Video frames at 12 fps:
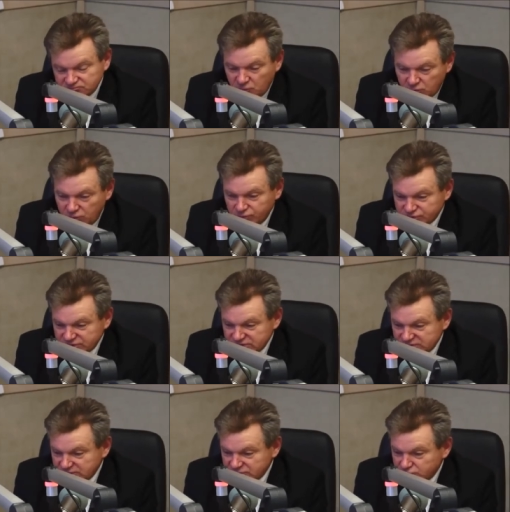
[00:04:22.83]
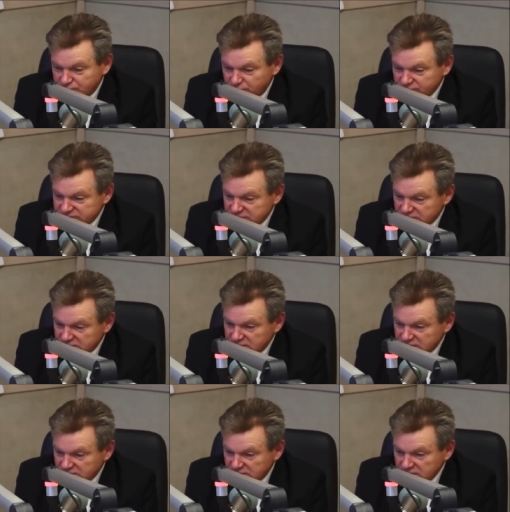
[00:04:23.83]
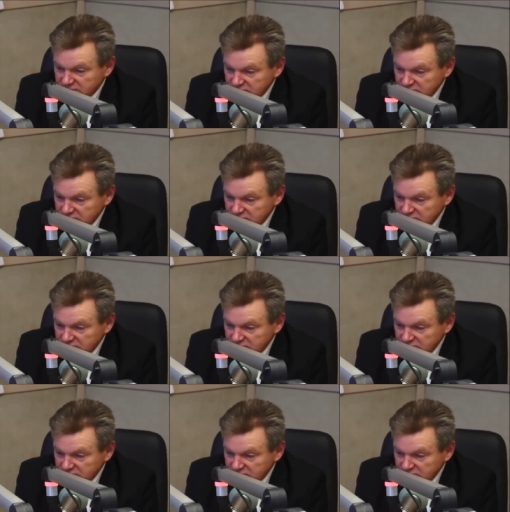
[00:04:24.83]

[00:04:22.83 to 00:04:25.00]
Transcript: około 60% y,